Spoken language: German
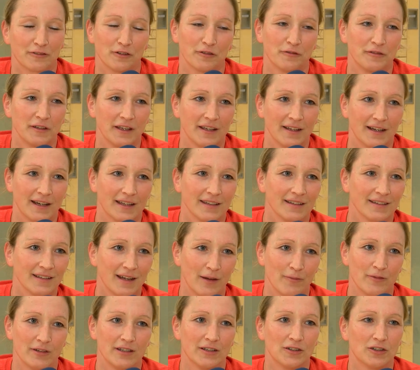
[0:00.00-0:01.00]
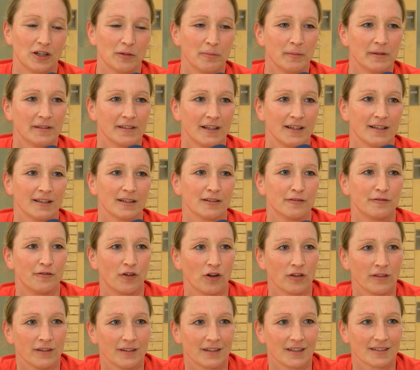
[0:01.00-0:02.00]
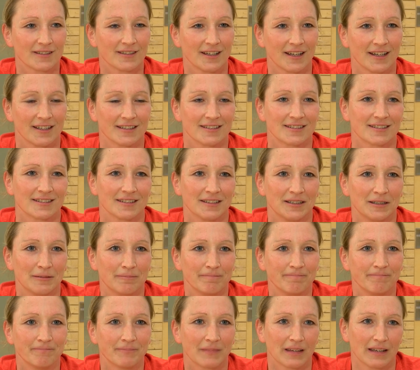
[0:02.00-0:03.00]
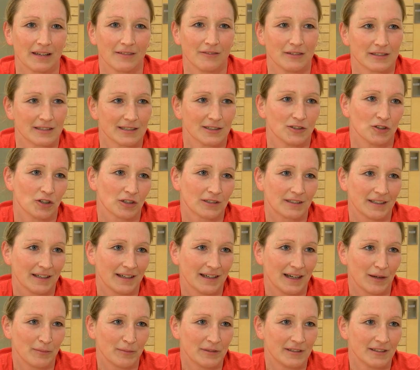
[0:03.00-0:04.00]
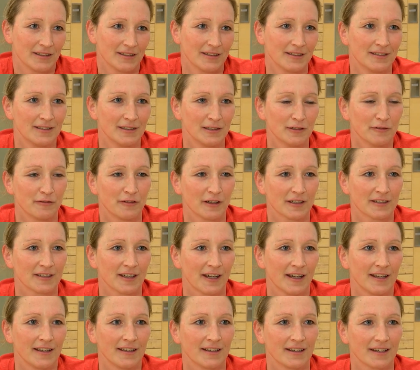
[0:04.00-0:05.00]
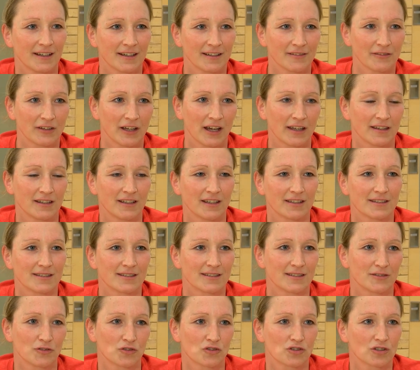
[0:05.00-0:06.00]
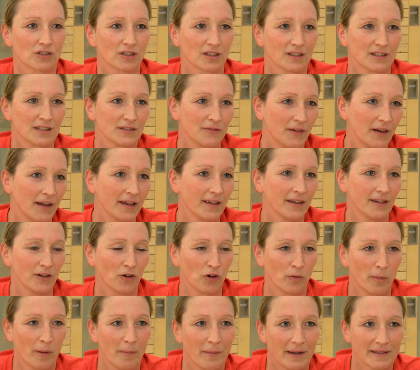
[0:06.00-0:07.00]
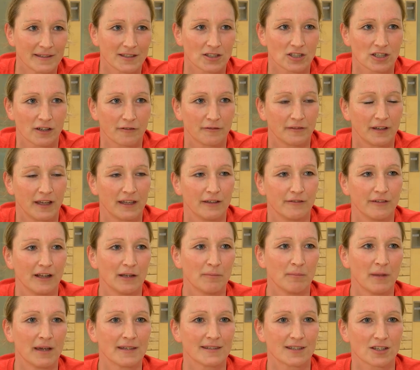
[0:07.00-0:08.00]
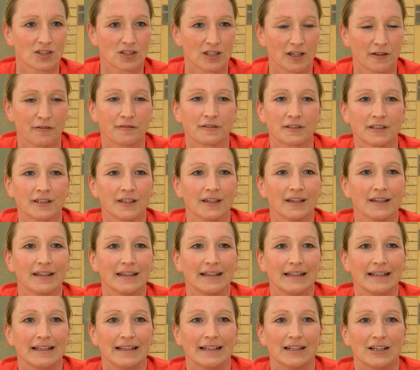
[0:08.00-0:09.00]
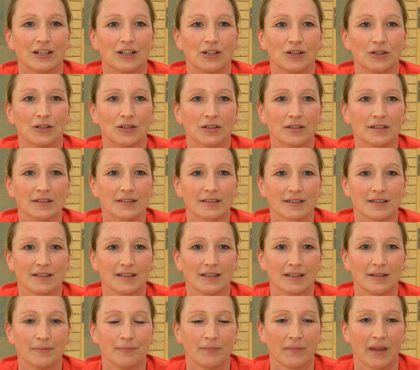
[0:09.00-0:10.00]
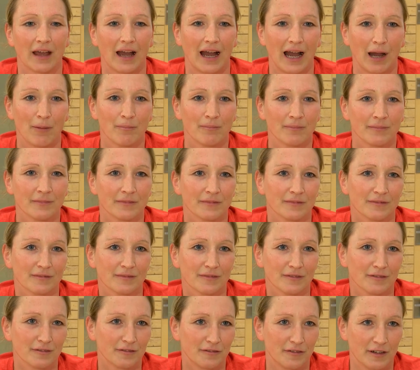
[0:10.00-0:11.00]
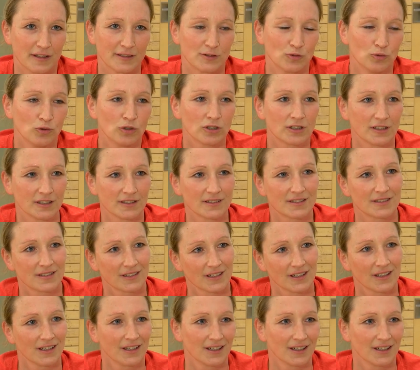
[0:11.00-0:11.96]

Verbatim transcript: vor vier Jahren haben wir die Goldmedaille gewonnen. Das heißt, ähm, wir sind noch der amtierende Titelverteidiger. Wir hatten jetzt zwischendrin zwei Europameisterschaften, eine Weltmeisterschaft und äh, haben versucht, das